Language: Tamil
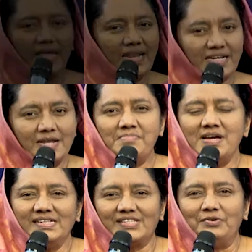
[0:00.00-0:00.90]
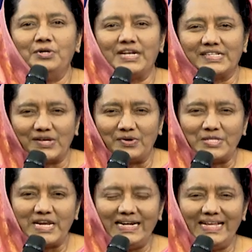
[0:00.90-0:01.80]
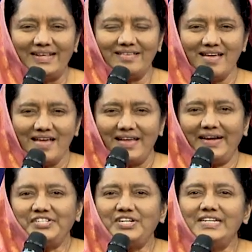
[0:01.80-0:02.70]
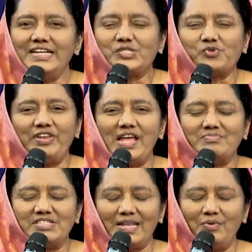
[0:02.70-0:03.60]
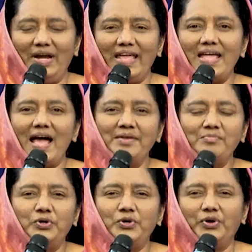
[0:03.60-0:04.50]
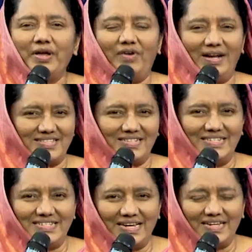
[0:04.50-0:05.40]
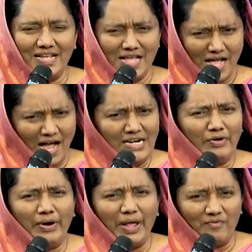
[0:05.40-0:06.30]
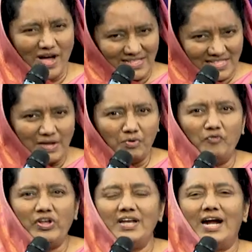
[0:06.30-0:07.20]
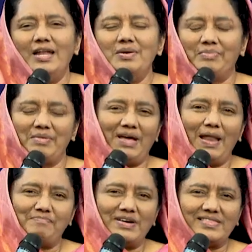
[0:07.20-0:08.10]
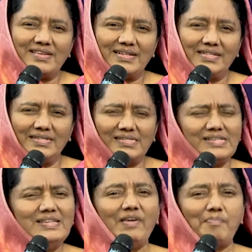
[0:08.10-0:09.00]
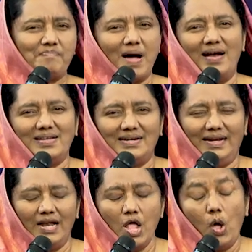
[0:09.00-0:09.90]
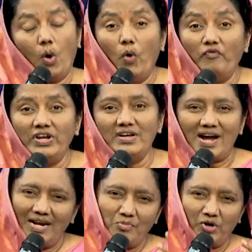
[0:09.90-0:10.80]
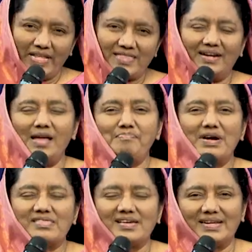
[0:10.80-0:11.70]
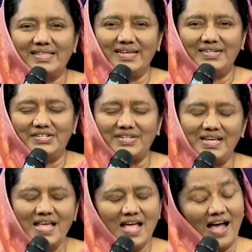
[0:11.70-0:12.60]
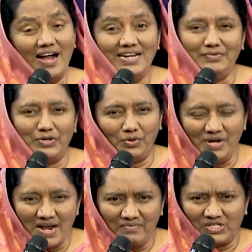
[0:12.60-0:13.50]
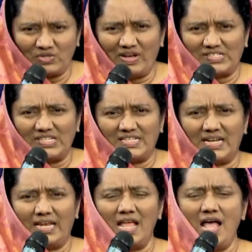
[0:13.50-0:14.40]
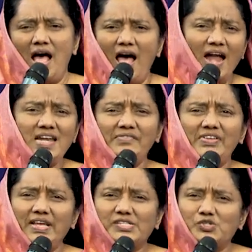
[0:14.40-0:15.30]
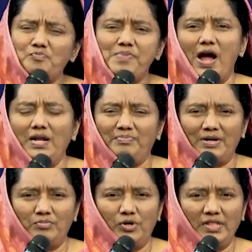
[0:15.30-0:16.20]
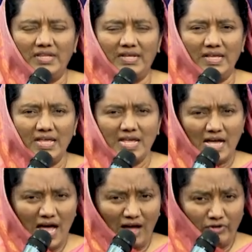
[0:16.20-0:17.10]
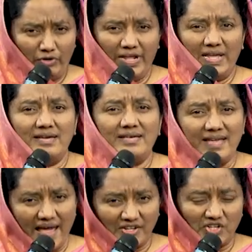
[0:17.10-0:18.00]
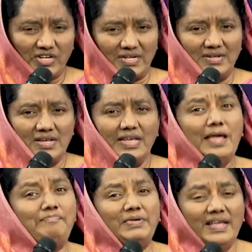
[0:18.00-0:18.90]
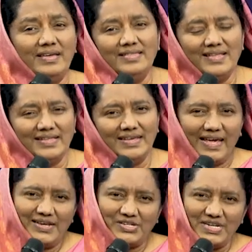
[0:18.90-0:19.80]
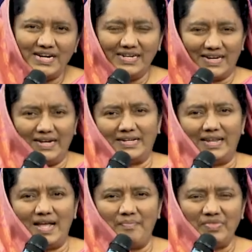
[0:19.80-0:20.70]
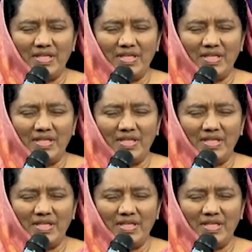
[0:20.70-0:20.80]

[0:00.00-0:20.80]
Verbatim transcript: எனக்கு அன்பான சகோதர சகோதரிகளே இரட்சகரேசுவின் நாமத்தில் உங்களை அன்போடு கூட வாழ்த்துகின்றேன் ஆண்டவருடைய வார்த்தை ஒவ்வொரு நாளும் நம்மை பலப்படுத்துகிறது சிலுவை பாடுகள் ஒவ்வொரு நாளும் உங்களை திடப்படுத்துகிறது என்று ஆண்டவருக்குள் நான் விசுவாசிக்கிறேன் ஆண்டவர் இயேசு பாடுபடும் பொழுது அவருடைய ரியாக்ஷன் எப்படி இருந்தது என்று நீங்கள் கேட்கலாம்